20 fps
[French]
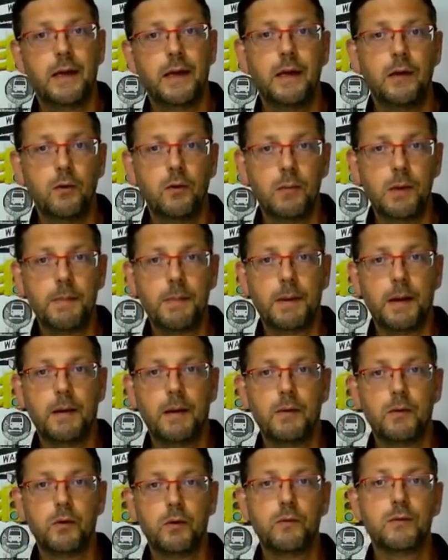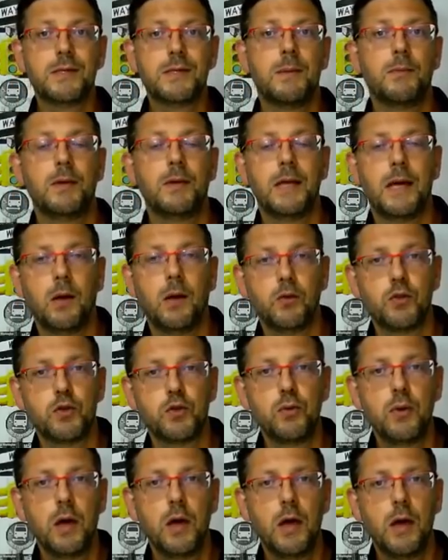Et n'oubliez pas de vous abonner là en
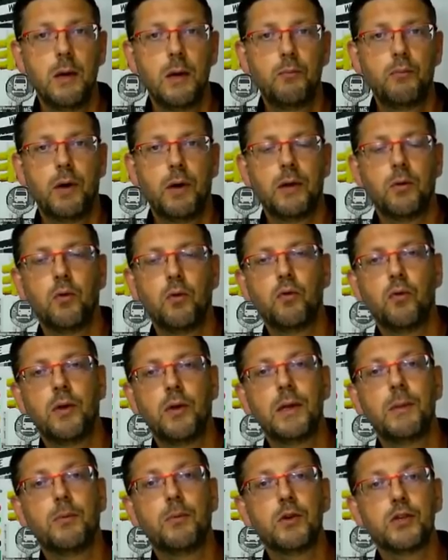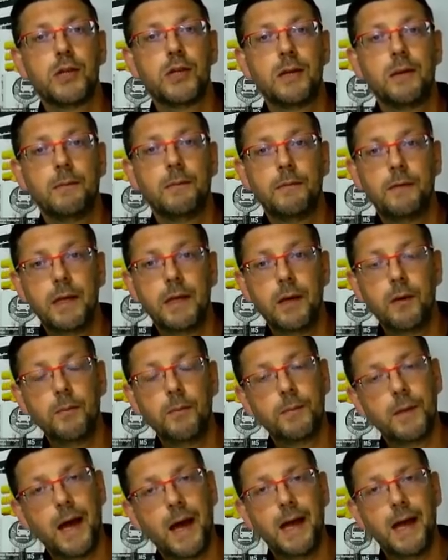dessous pour être au courant des prochaines vidéos.